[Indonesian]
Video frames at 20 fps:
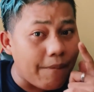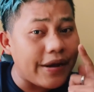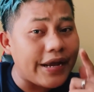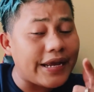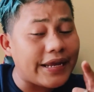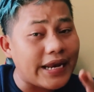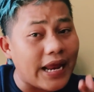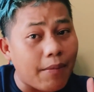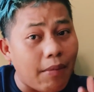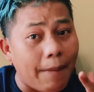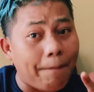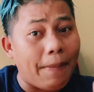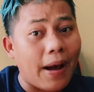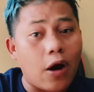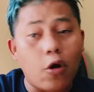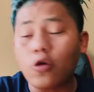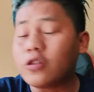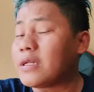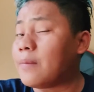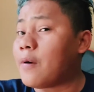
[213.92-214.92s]
Dia ngerasa
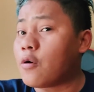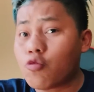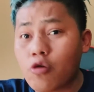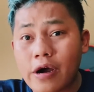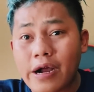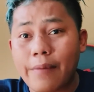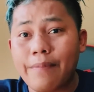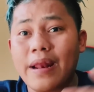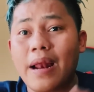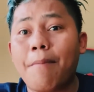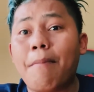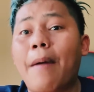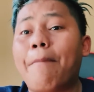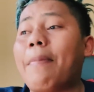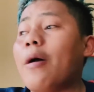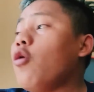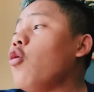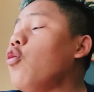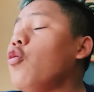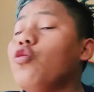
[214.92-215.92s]
bingung kenapa harus
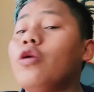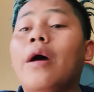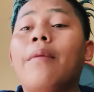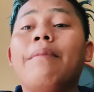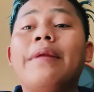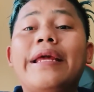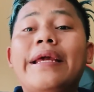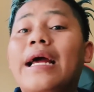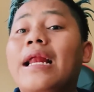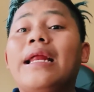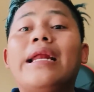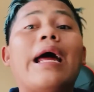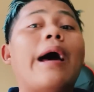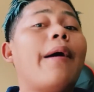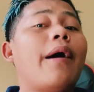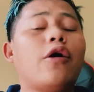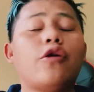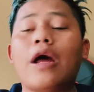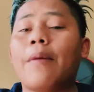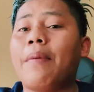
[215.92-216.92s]
dia yang diserang,
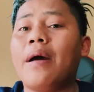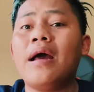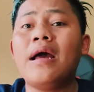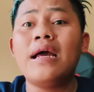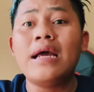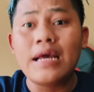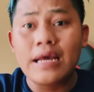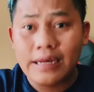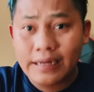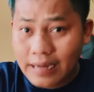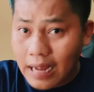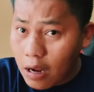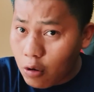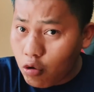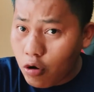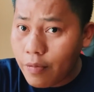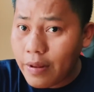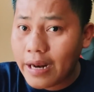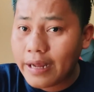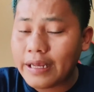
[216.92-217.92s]
padahal waktu di Ome TV
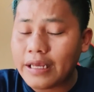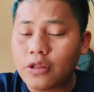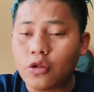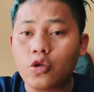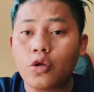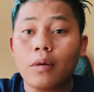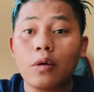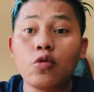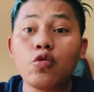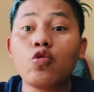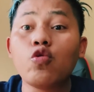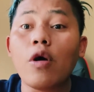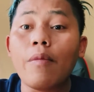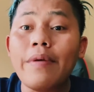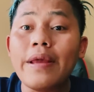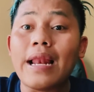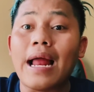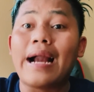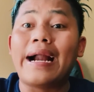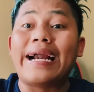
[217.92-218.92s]
ketemu dengan
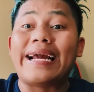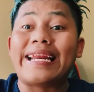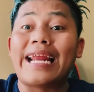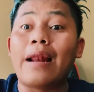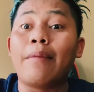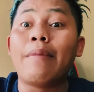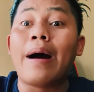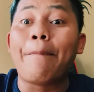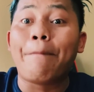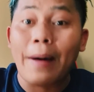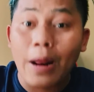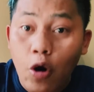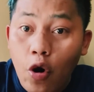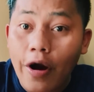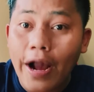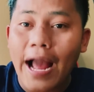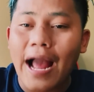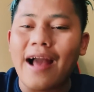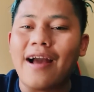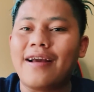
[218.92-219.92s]
Genfos, dia bareng dengan
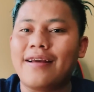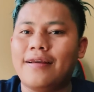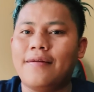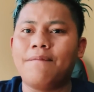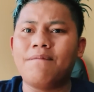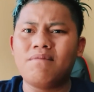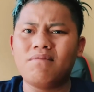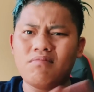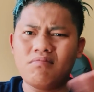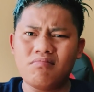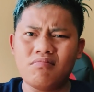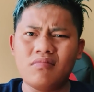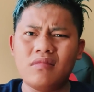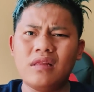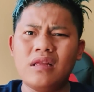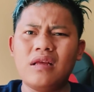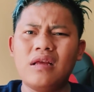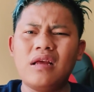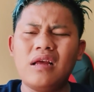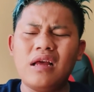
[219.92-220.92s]
dua temannya. Dan yang
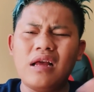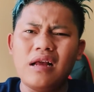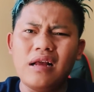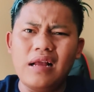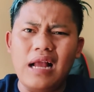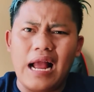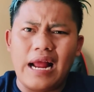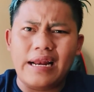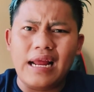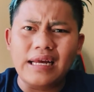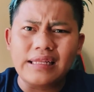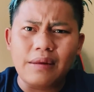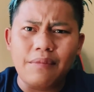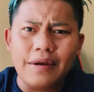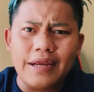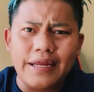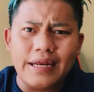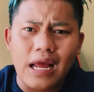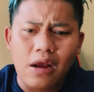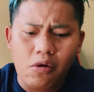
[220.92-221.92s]
mempertanyakan tentang
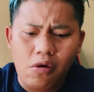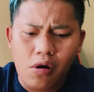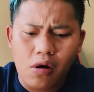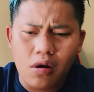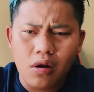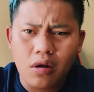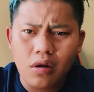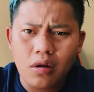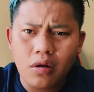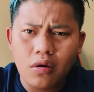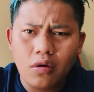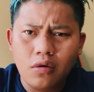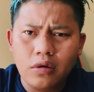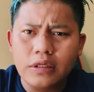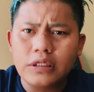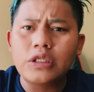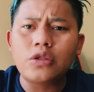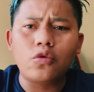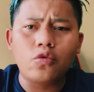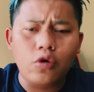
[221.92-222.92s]
kenal atau enggak itu
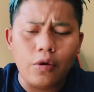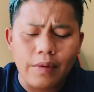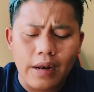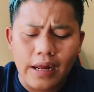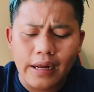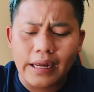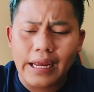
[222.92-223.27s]
bukan dia.